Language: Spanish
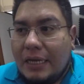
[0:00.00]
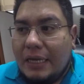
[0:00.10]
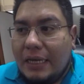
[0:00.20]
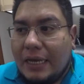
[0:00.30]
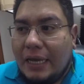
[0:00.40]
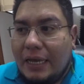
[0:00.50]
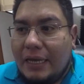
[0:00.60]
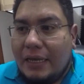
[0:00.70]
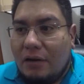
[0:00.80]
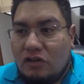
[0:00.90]
y
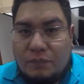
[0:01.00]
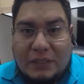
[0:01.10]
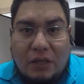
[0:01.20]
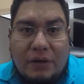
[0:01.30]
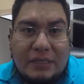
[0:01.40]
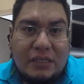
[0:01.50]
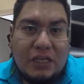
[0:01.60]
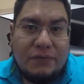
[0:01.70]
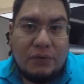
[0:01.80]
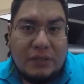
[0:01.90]
que los espectadores sí
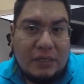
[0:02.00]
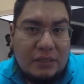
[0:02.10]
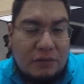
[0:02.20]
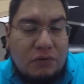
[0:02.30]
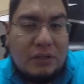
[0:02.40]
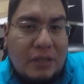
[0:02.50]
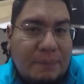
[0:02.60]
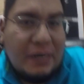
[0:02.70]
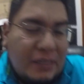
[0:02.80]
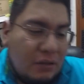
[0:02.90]
disfruten disfruten el
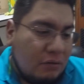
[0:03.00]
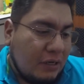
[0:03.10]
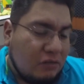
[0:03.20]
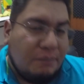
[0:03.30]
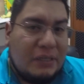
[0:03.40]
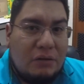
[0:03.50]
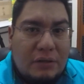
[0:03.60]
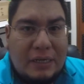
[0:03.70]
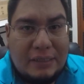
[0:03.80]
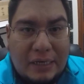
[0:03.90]
partido no que es un partido
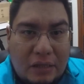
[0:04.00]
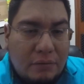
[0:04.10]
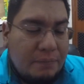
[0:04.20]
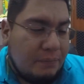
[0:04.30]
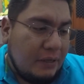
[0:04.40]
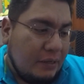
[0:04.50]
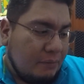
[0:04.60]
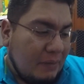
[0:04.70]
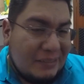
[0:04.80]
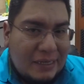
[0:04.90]
entretenido eh,
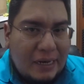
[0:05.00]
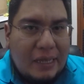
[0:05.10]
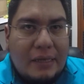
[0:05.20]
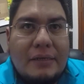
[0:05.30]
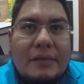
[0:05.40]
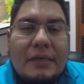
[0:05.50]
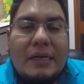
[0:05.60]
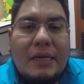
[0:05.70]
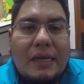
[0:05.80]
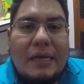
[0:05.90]
más que nada
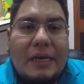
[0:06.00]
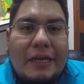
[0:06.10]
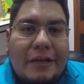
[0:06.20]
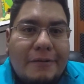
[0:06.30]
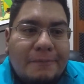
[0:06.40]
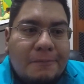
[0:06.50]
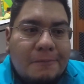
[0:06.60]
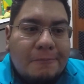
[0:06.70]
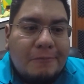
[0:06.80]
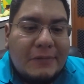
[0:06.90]
eh,
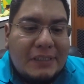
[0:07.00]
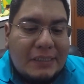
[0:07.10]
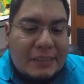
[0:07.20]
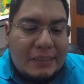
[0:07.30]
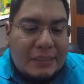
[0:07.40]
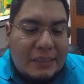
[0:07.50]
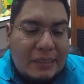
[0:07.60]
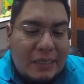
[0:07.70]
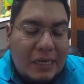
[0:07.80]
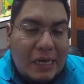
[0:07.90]

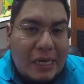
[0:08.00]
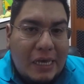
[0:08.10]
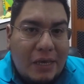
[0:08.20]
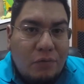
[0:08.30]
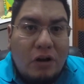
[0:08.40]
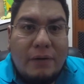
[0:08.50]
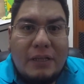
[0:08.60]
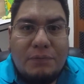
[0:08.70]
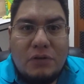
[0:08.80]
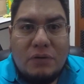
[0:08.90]
y bueno,
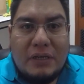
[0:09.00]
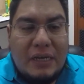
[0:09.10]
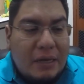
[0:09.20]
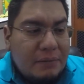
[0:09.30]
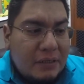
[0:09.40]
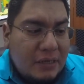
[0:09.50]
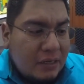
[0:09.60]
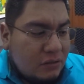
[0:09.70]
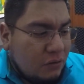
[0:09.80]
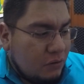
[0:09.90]
banda, pues yo creo que ya,
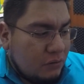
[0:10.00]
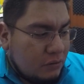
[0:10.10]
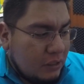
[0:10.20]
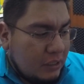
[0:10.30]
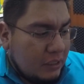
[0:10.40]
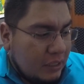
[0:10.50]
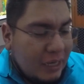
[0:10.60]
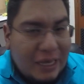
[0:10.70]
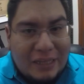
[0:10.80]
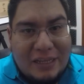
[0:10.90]
es todo. Eh,
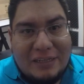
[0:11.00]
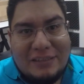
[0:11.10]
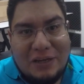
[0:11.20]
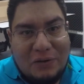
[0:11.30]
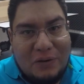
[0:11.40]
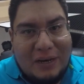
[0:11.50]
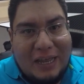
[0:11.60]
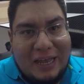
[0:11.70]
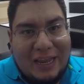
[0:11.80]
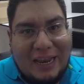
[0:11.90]
aquí atrás tengo
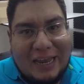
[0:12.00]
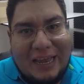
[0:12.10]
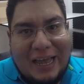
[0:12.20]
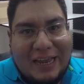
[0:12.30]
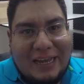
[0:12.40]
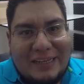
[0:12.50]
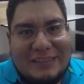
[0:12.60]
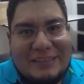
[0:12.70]
la, caja